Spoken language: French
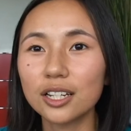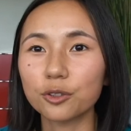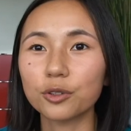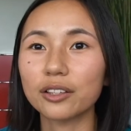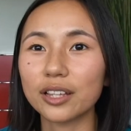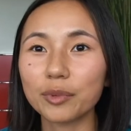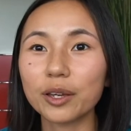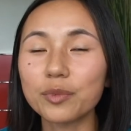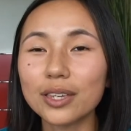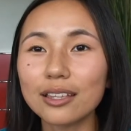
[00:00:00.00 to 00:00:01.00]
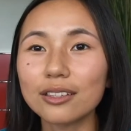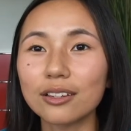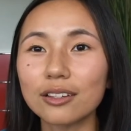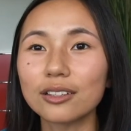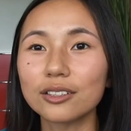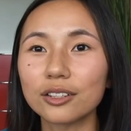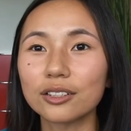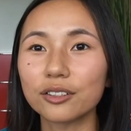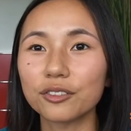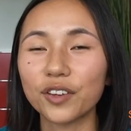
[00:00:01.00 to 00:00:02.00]
Donc on aimerait bien de,
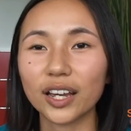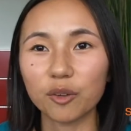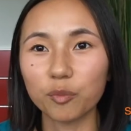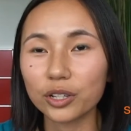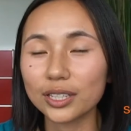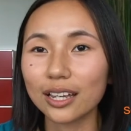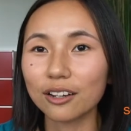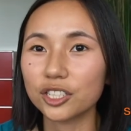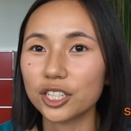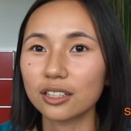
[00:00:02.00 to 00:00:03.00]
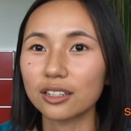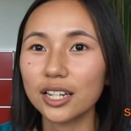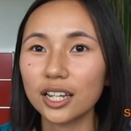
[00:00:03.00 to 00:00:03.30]
de, de faire importer en Chine.